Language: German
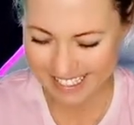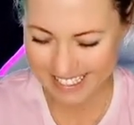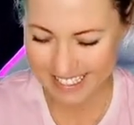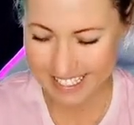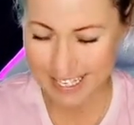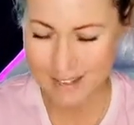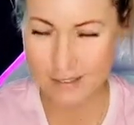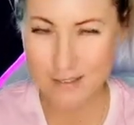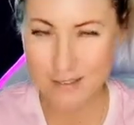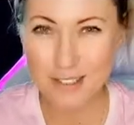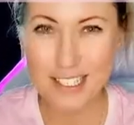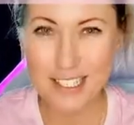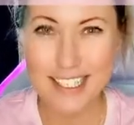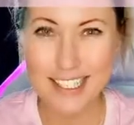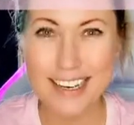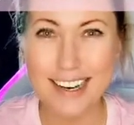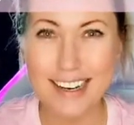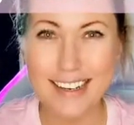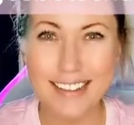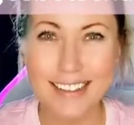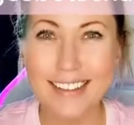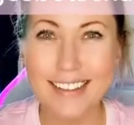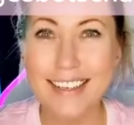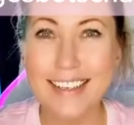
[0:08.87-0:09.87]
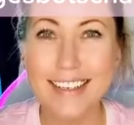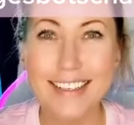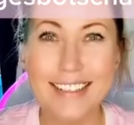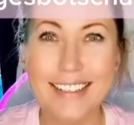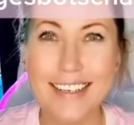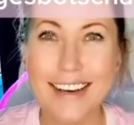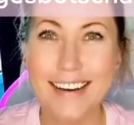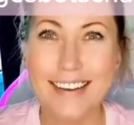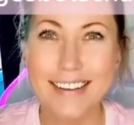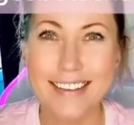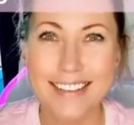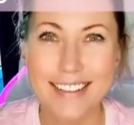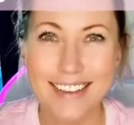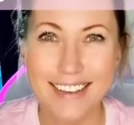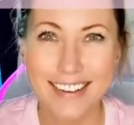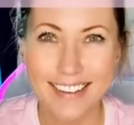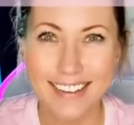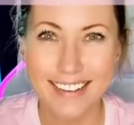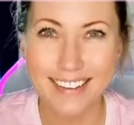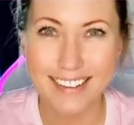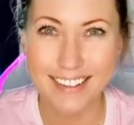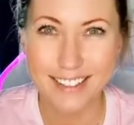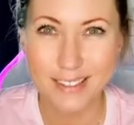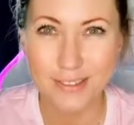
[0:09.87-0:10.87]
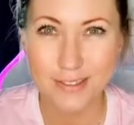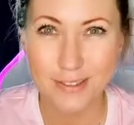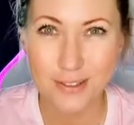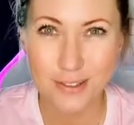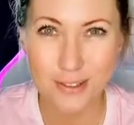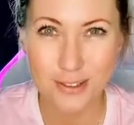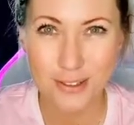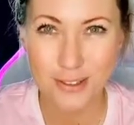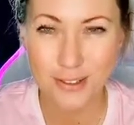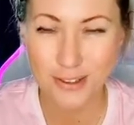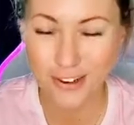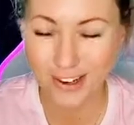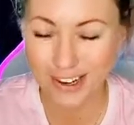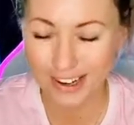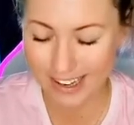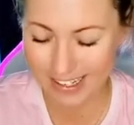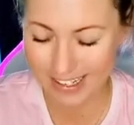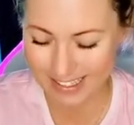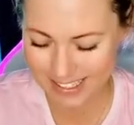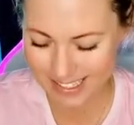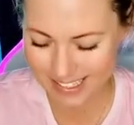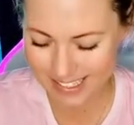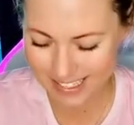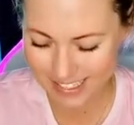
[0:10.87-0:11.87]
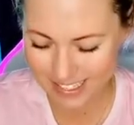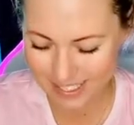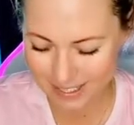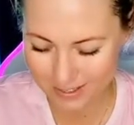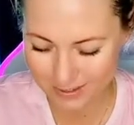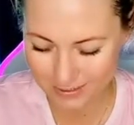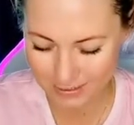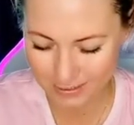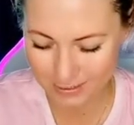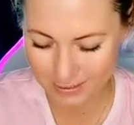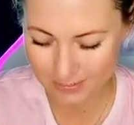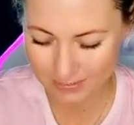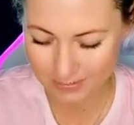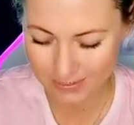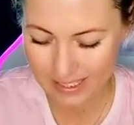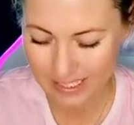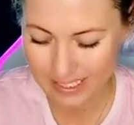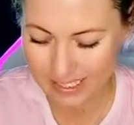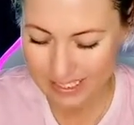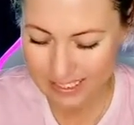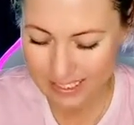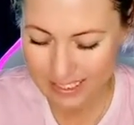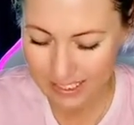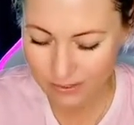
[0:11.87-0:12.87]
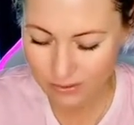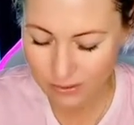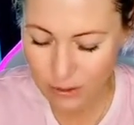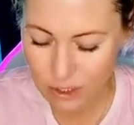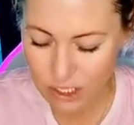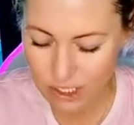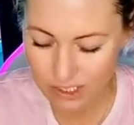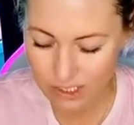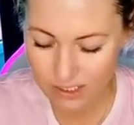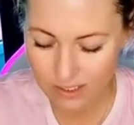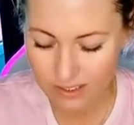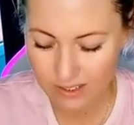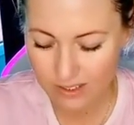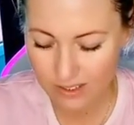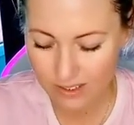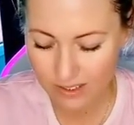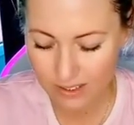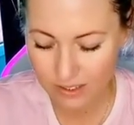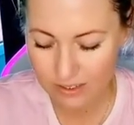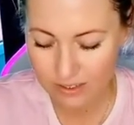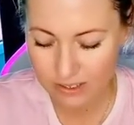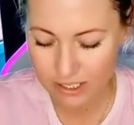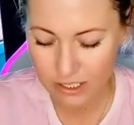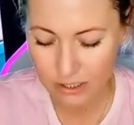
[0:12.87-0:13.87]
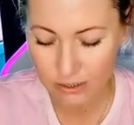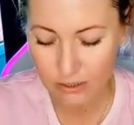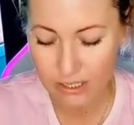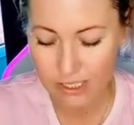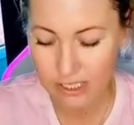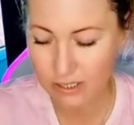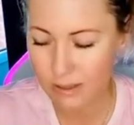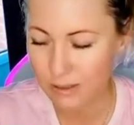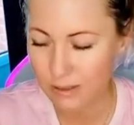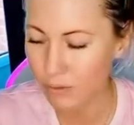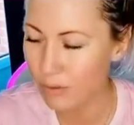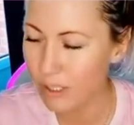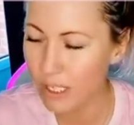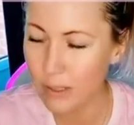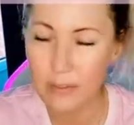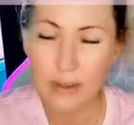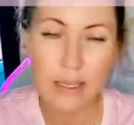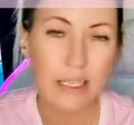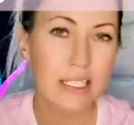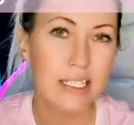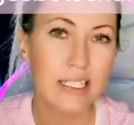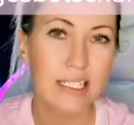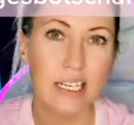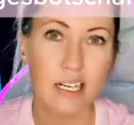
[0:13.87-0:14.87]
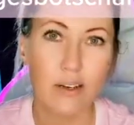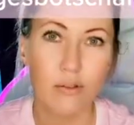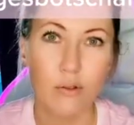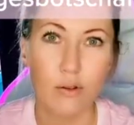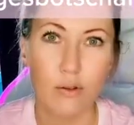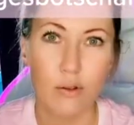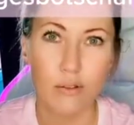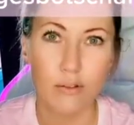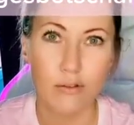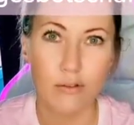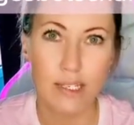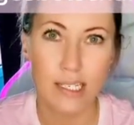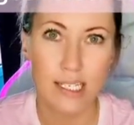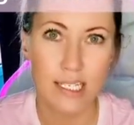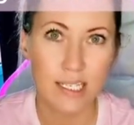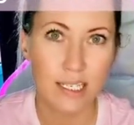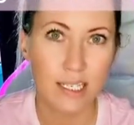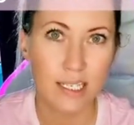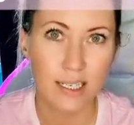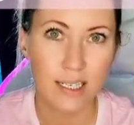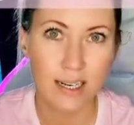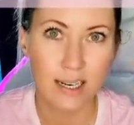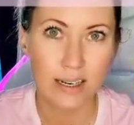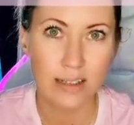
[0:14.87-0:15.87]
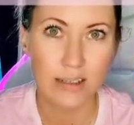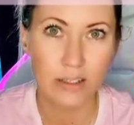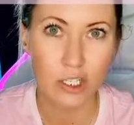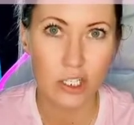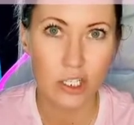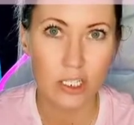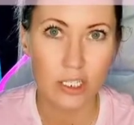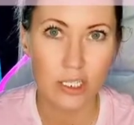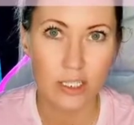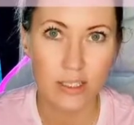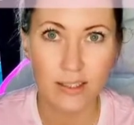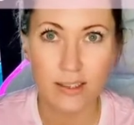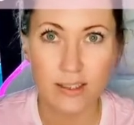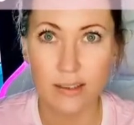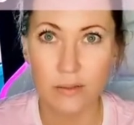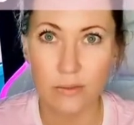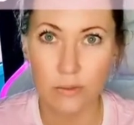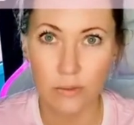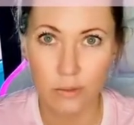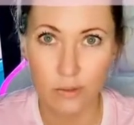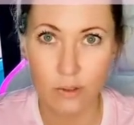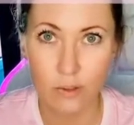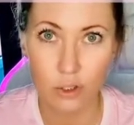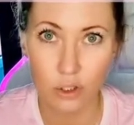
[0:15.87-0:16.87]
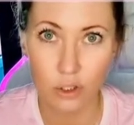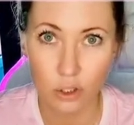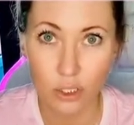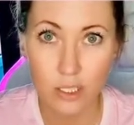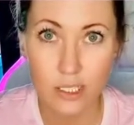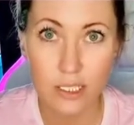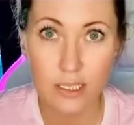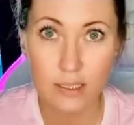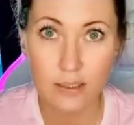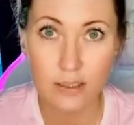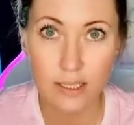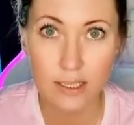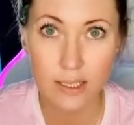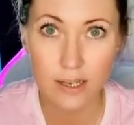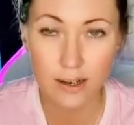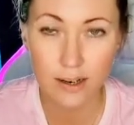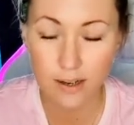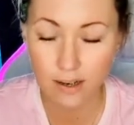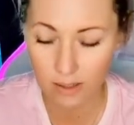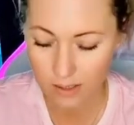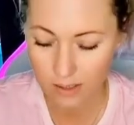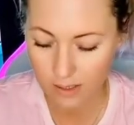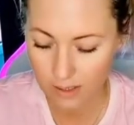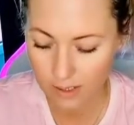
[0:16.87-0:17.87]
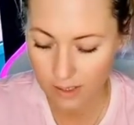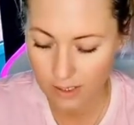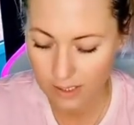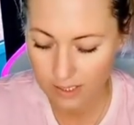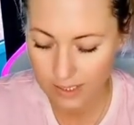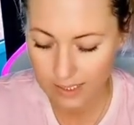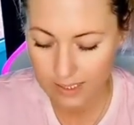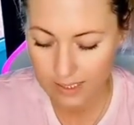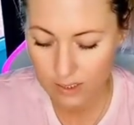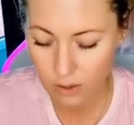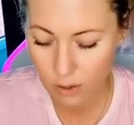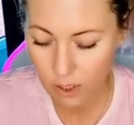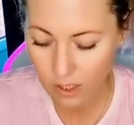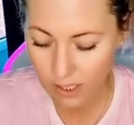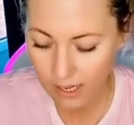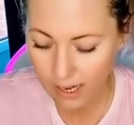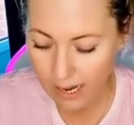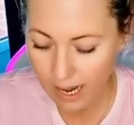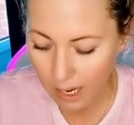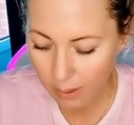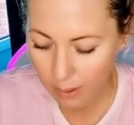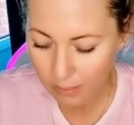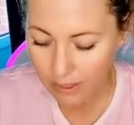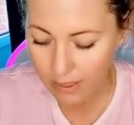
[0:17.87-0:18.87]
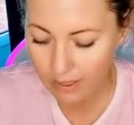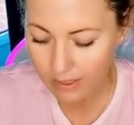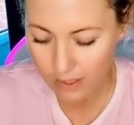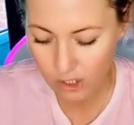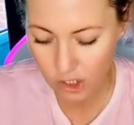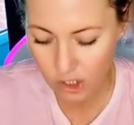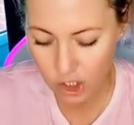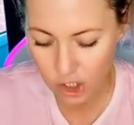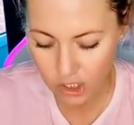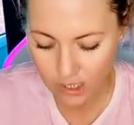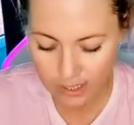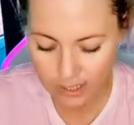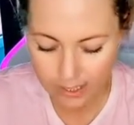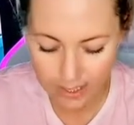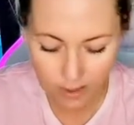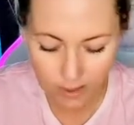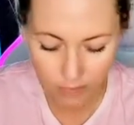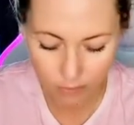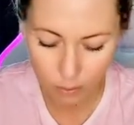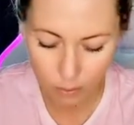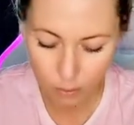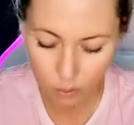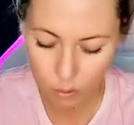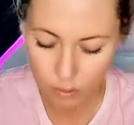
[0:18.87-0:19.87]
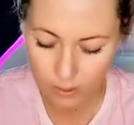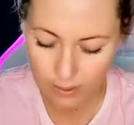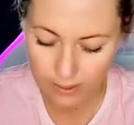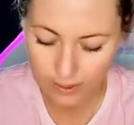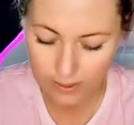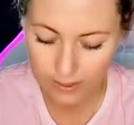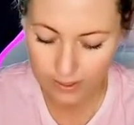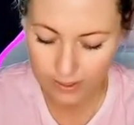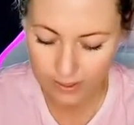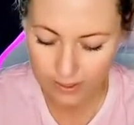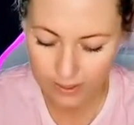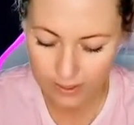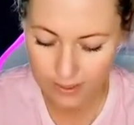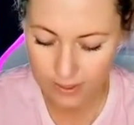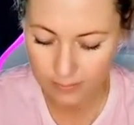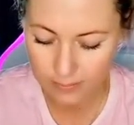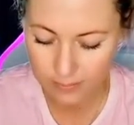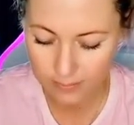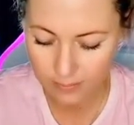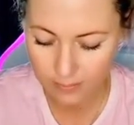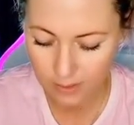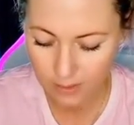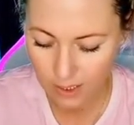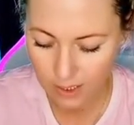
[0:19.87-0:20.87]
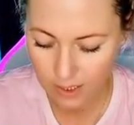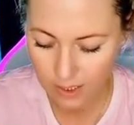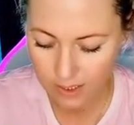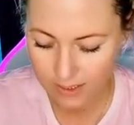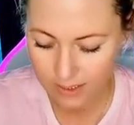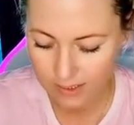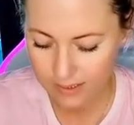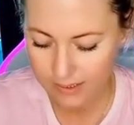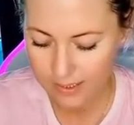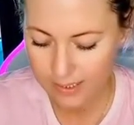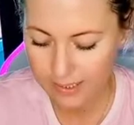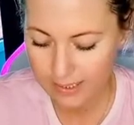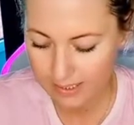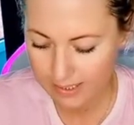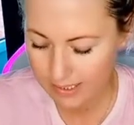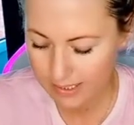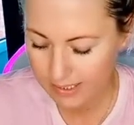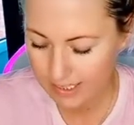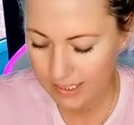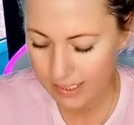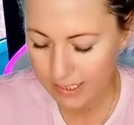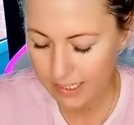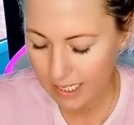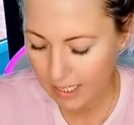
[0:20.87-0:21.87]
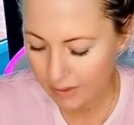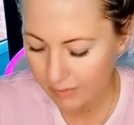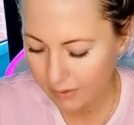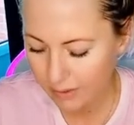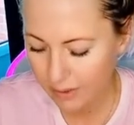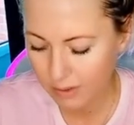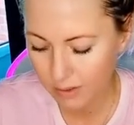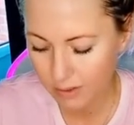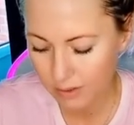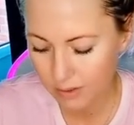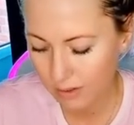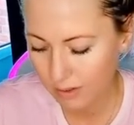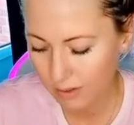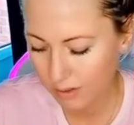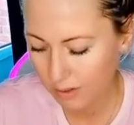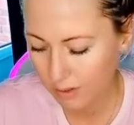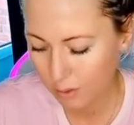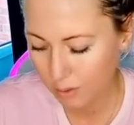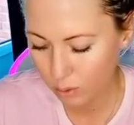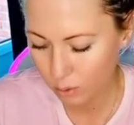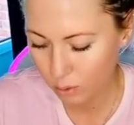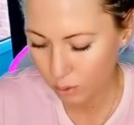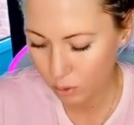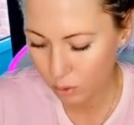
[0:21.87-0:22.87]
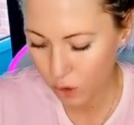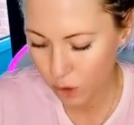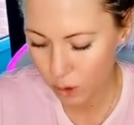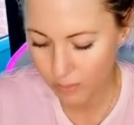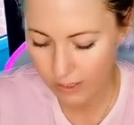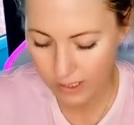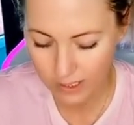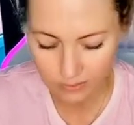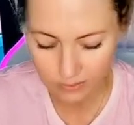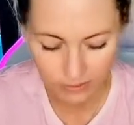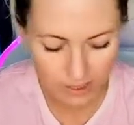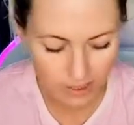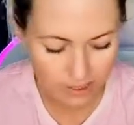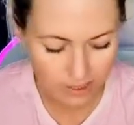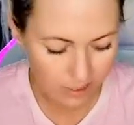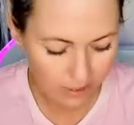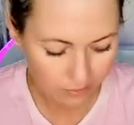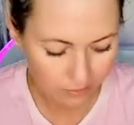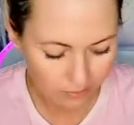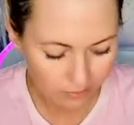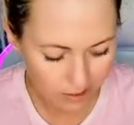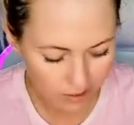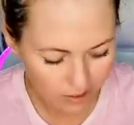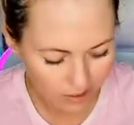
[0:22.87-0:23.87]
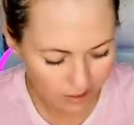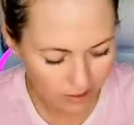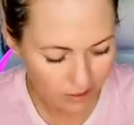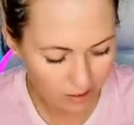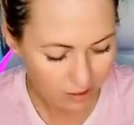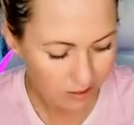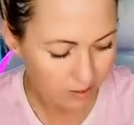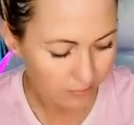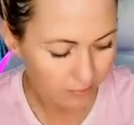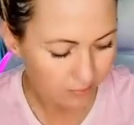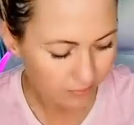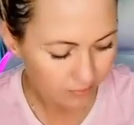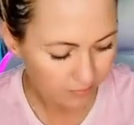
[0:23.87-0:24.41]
Zeit für die Tag Tagesenergie fürs Kollektiv. Ich wünsche euch heute, unabhängig davon, was in den Karten steht, einen sonnigen Tag, dass eure Arbeit schnell vorübergeht, dass der Kaffee gut schmeckt, wenn ihr Kaffee trinkt.